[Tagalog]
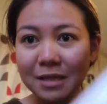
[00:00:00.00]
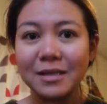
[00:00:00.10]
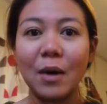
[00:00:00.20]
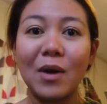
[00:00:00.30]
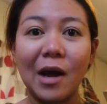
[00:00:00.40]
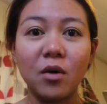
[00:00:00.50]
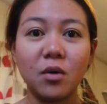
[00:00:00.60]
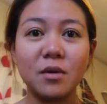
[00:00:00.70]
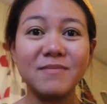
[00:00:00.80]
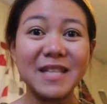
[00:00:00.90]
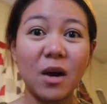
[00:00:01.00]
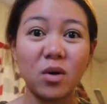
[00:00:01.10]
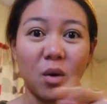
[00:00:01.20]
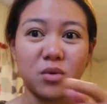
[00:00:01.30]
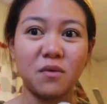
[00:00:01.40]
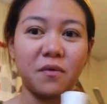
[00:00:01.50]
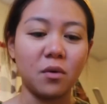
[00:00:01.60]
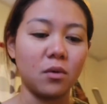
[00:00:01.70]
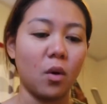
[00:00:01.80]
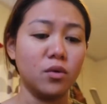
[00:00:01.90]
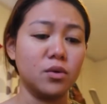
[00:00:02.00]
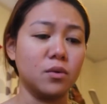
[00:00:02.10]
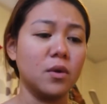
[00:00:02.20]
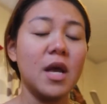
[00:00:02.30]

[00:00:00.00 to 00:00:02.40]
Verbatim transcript: Yeah, wala ako. Hindi ako nag-auto-auto.